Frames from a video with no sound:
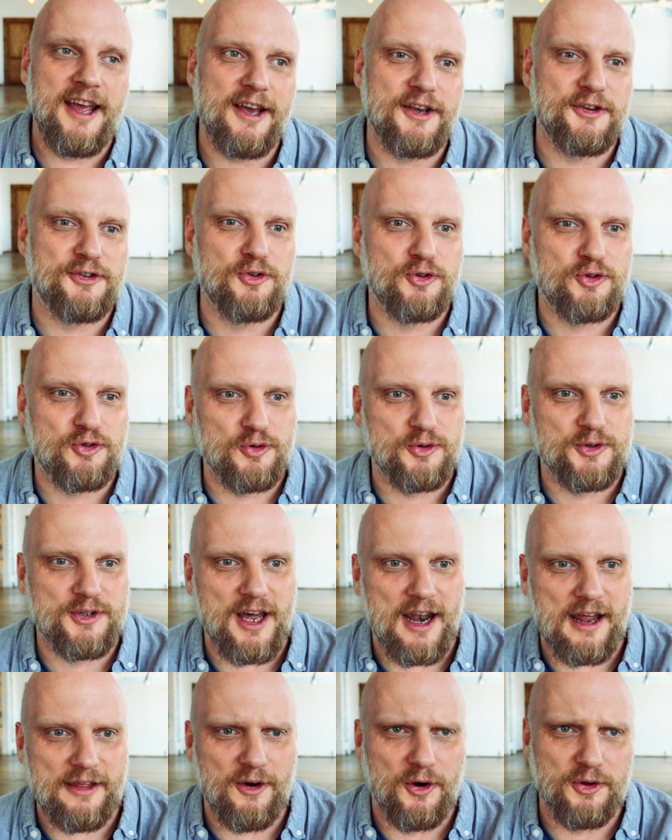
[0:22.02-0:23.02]
nie jest już 6
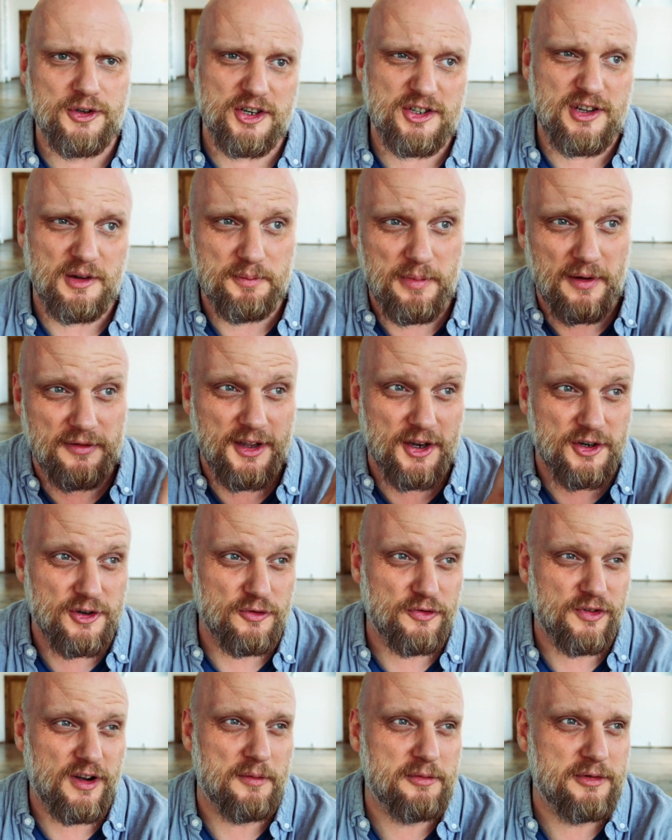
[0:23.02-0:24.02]
rano, chociaż tam pewnie
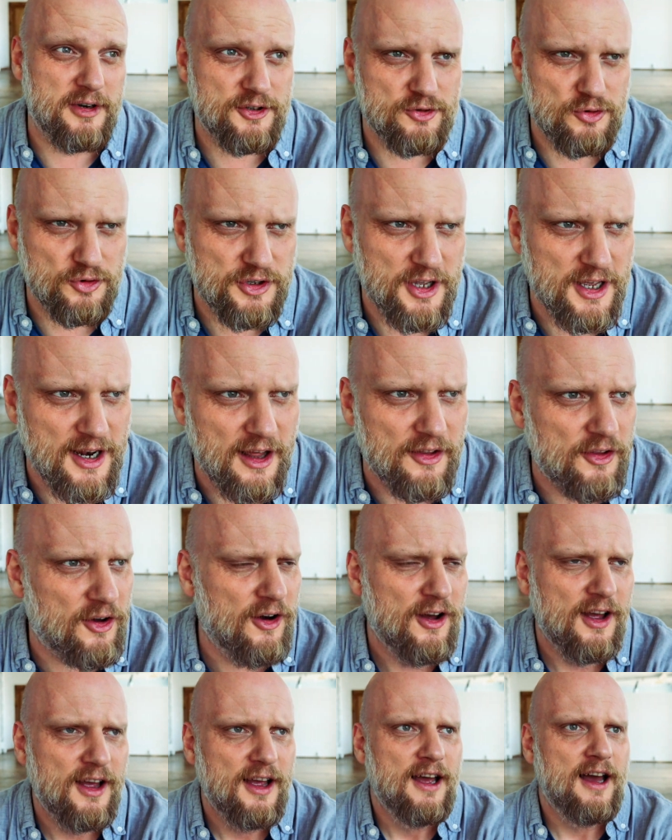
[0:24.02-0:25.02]
czołówka była z 6
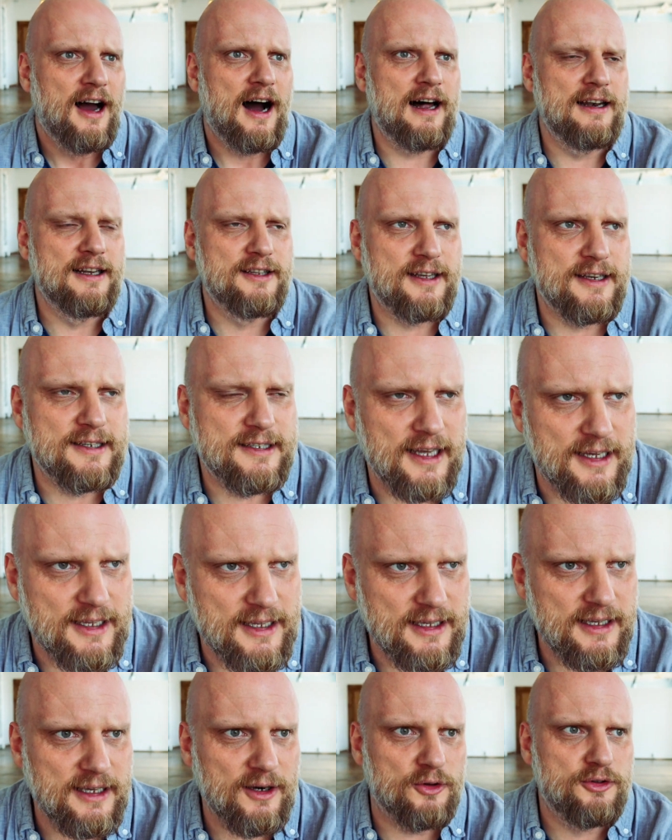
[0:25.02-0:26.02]
rano, ale to jest
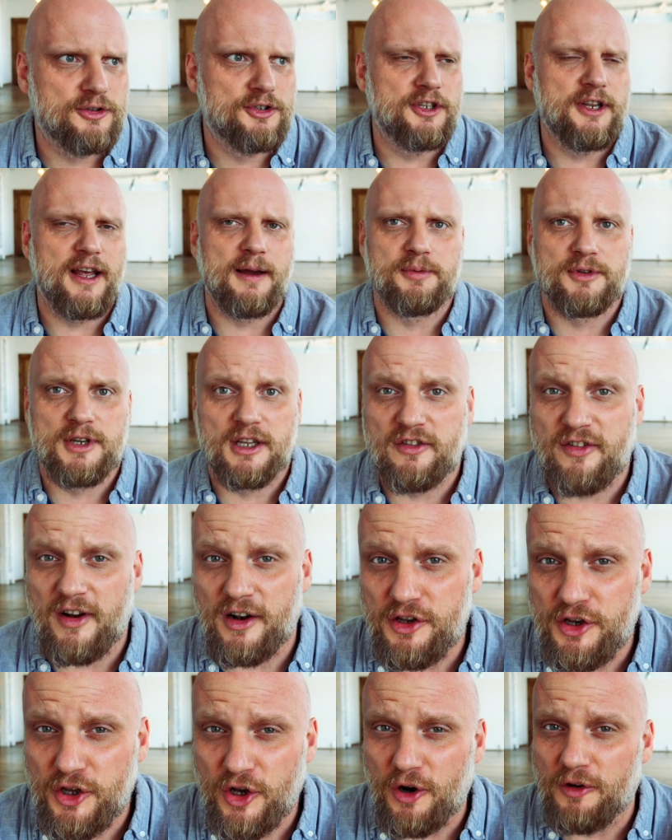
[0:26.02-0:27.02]
taki odcinek
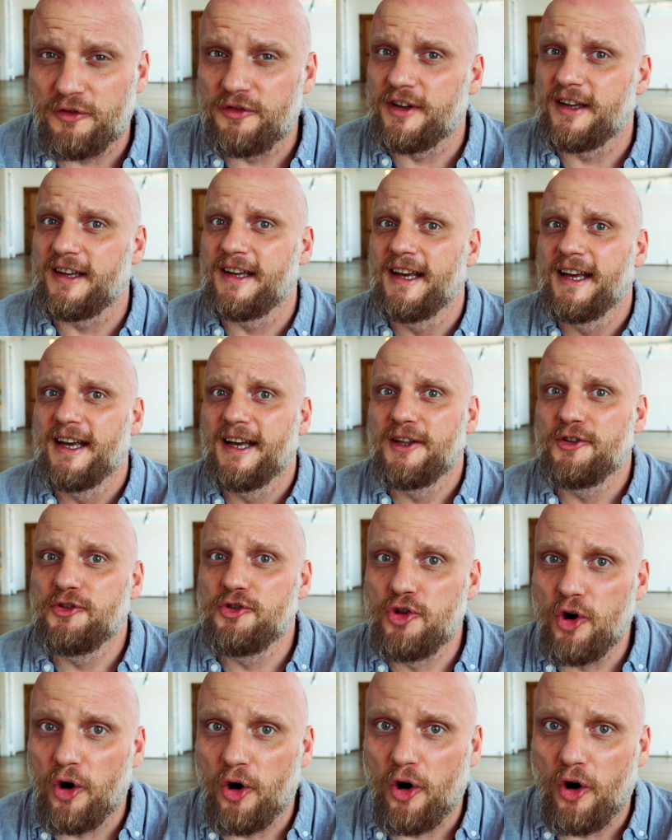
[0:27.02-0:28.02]
przetrwalnikowy
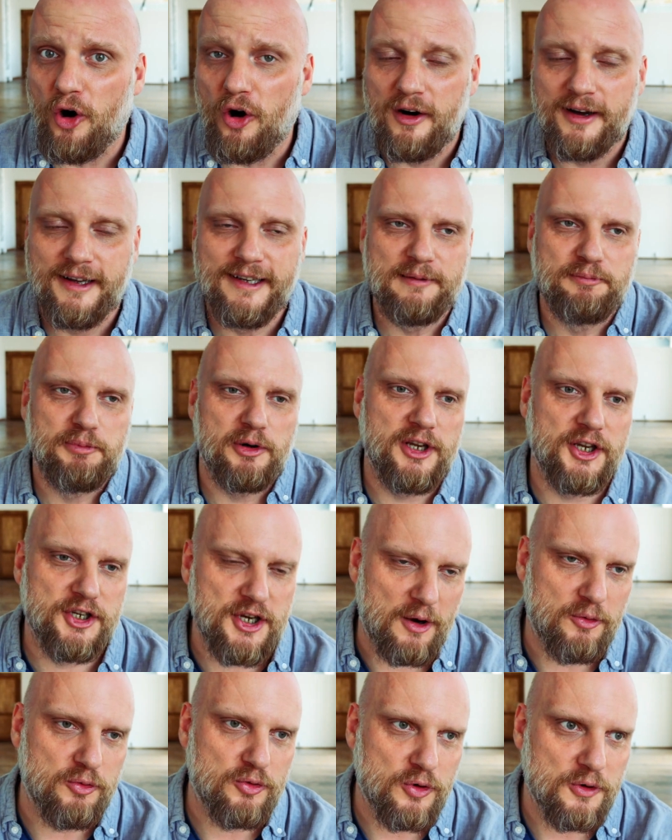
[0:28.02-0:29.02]
do y,
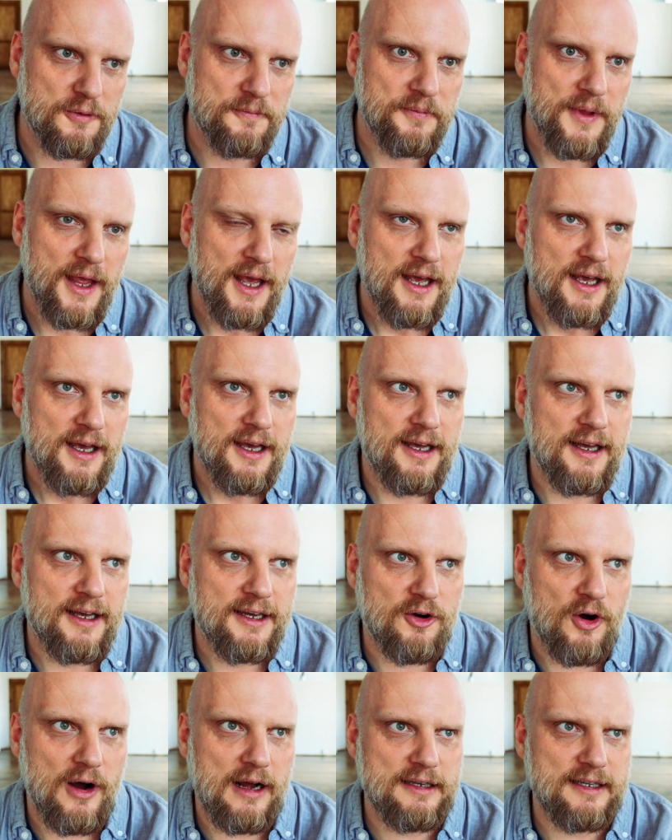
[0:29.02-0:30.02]
poniedziałku. E,
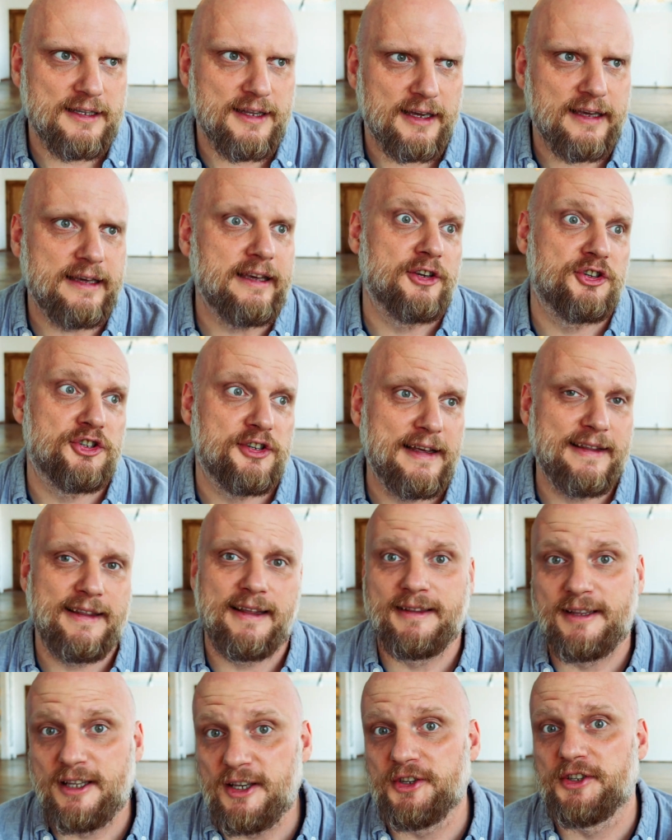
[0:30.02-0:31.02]
kochani, taki jeszcze
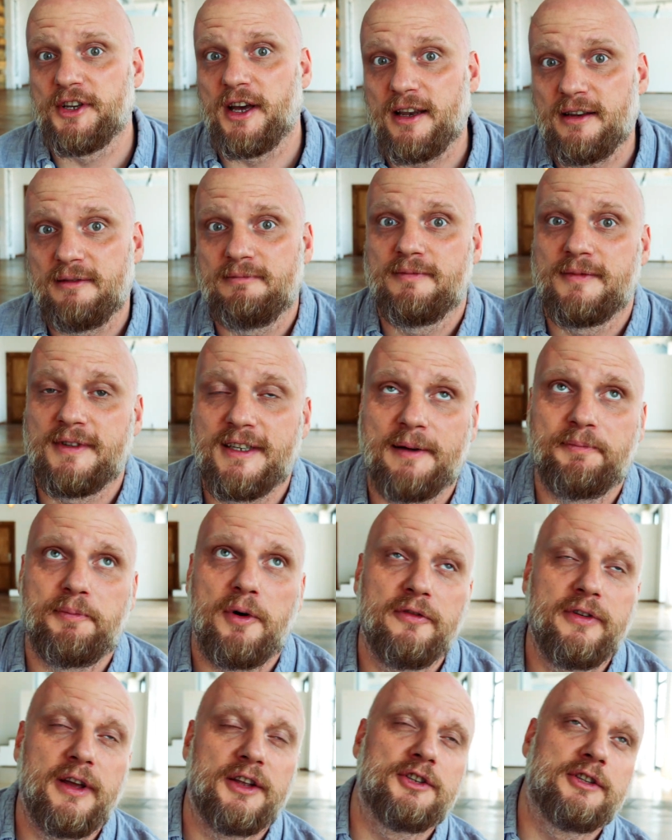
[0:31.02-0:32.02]
jeden teaser,
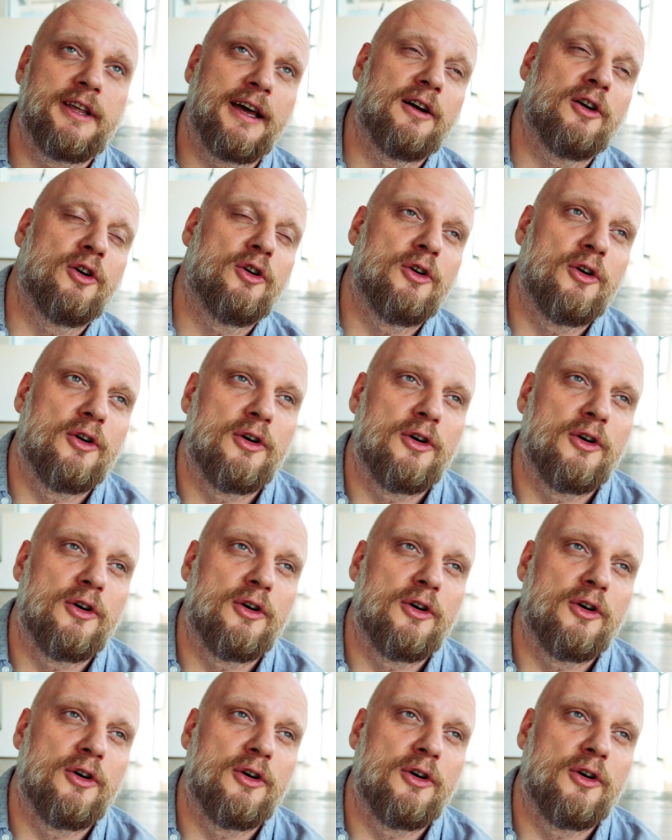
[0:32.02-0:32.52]
zapowiedź tego,